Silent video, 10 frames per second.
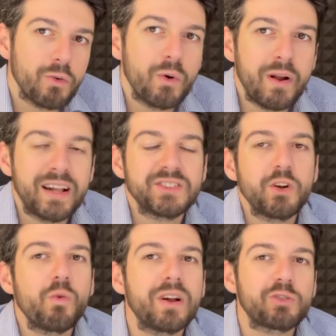
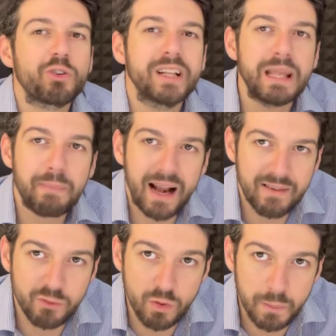essere una sorta di
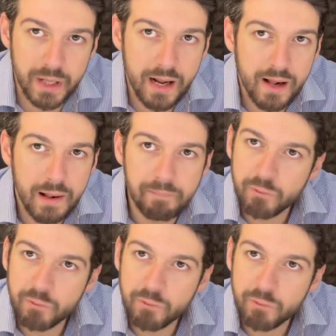parafulmine.